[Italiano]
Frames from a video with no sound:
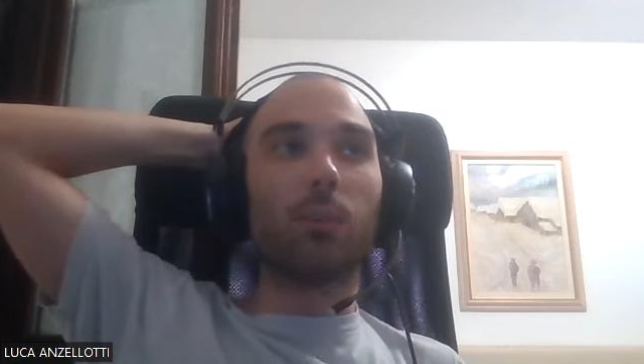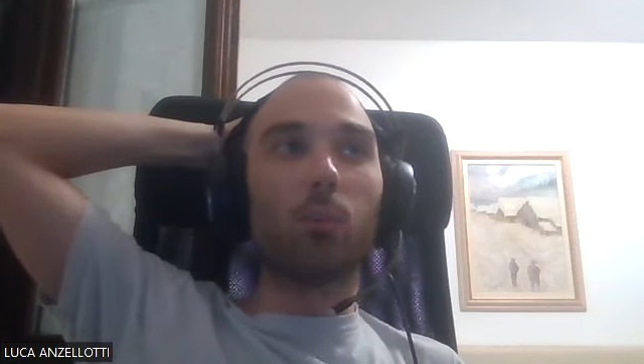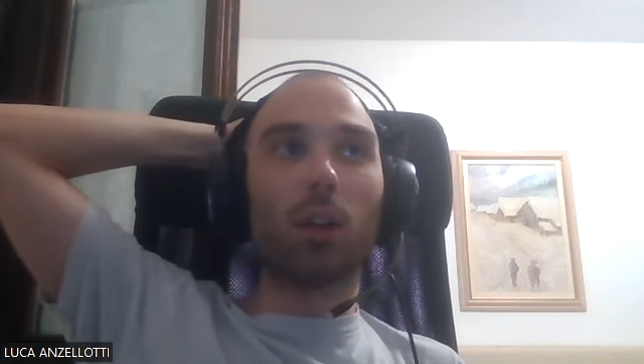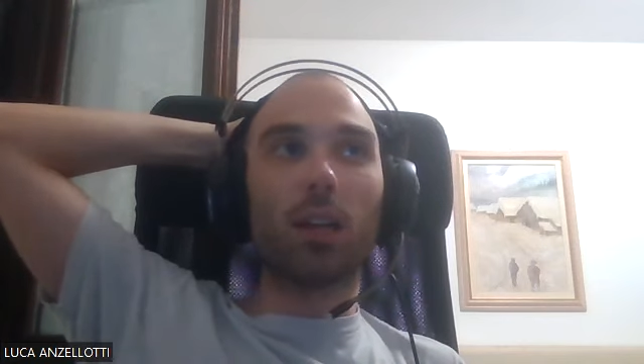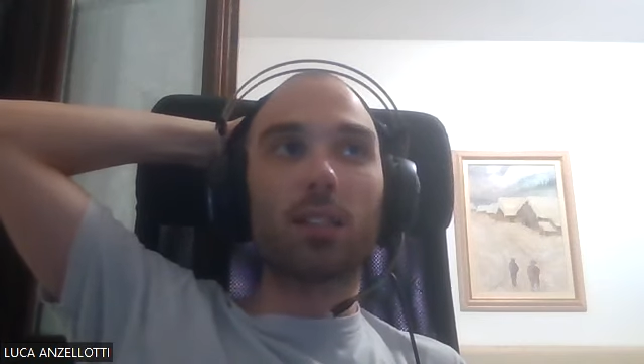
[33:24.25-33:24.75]

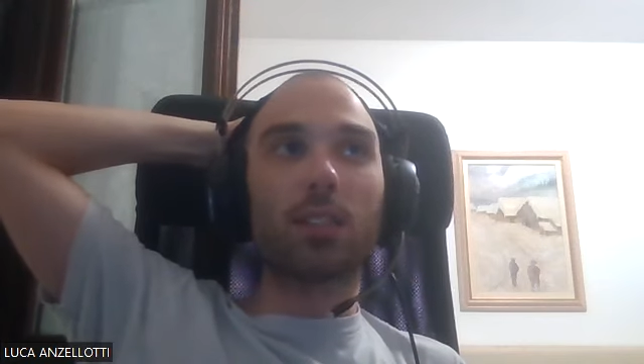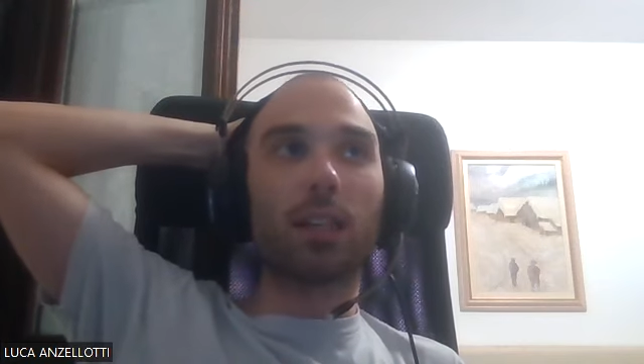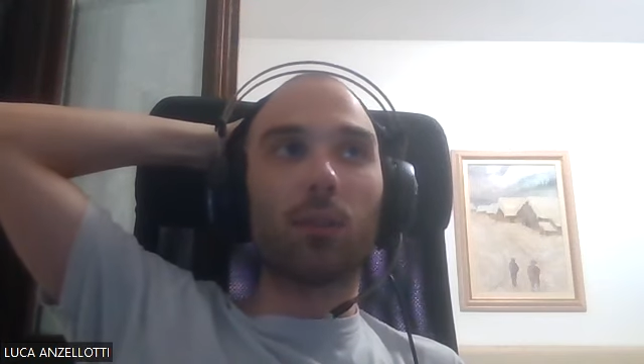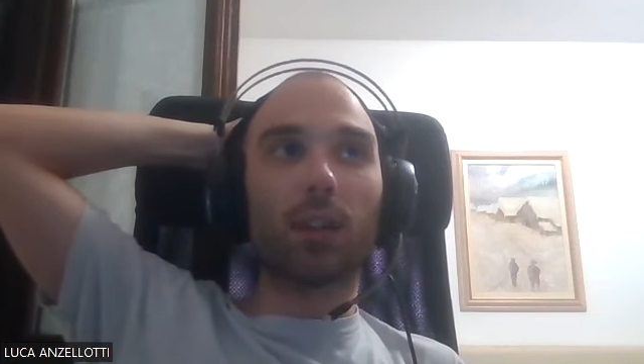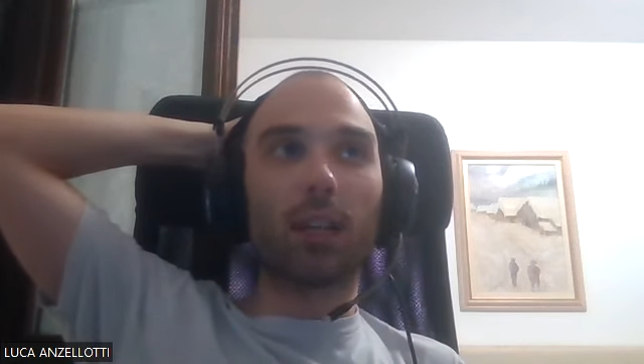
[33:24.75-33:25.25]
può
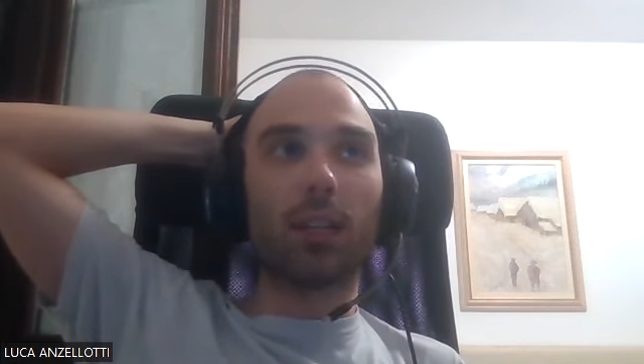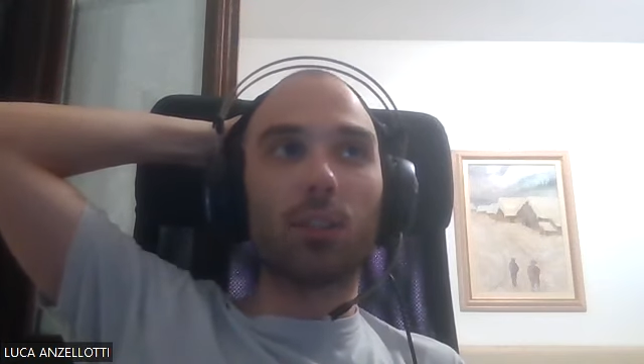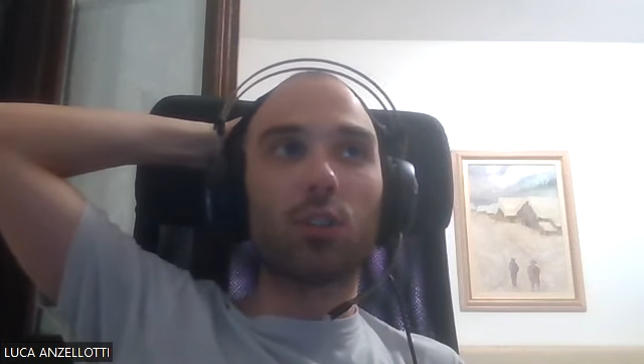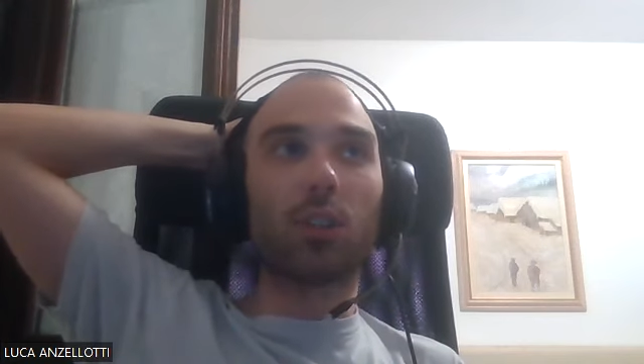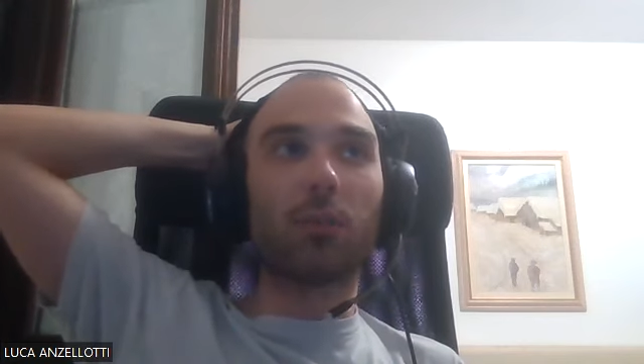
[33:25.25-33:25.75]
essere una
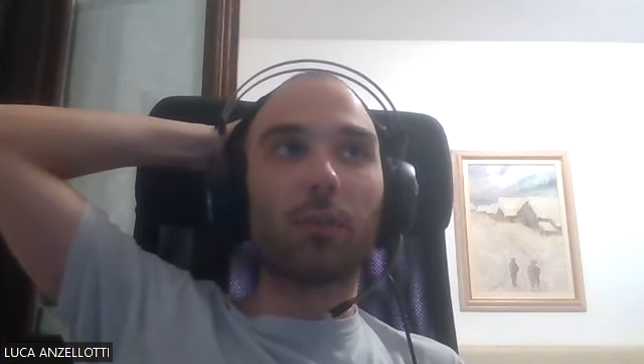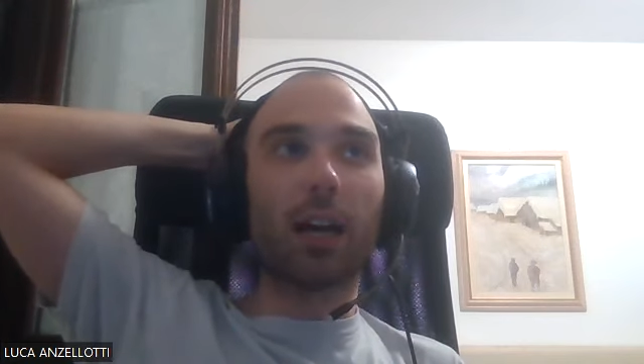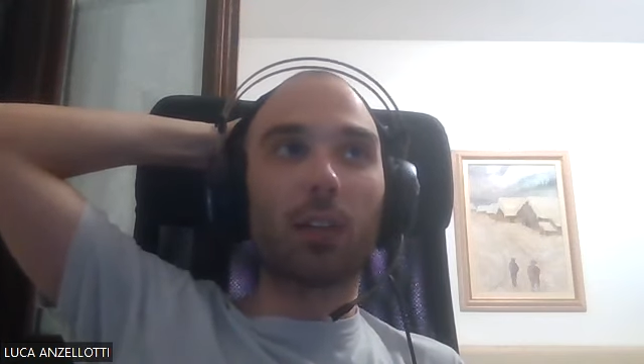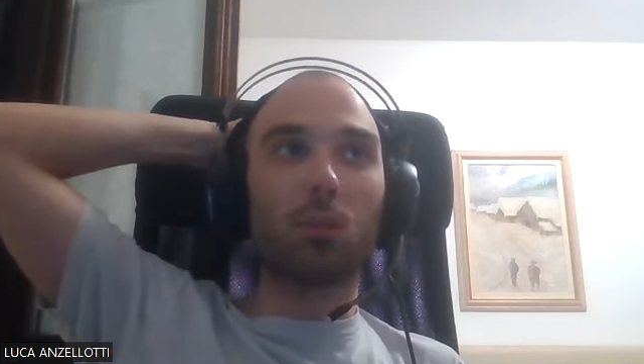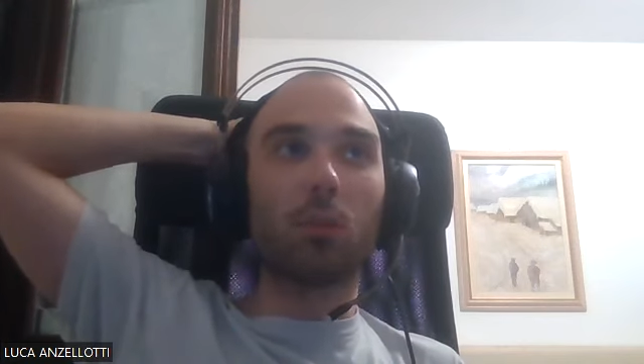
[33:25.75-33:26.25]
legge di
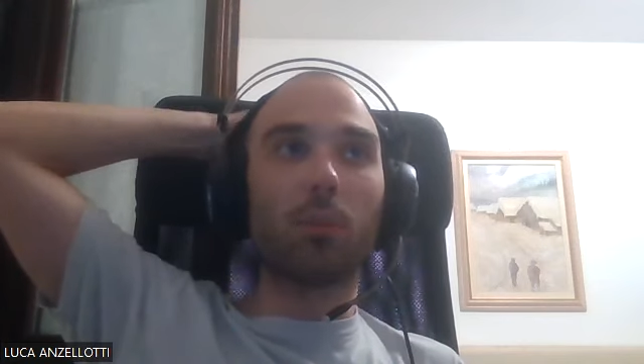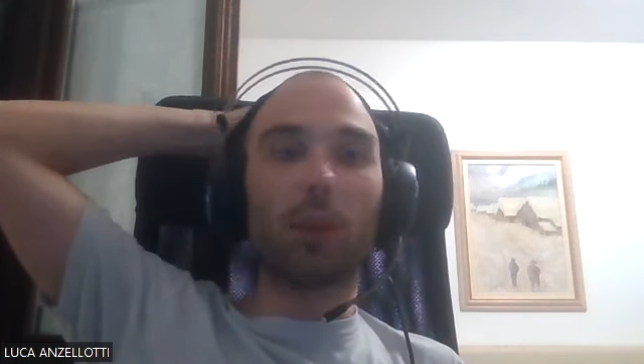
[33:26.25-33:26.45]
fatto,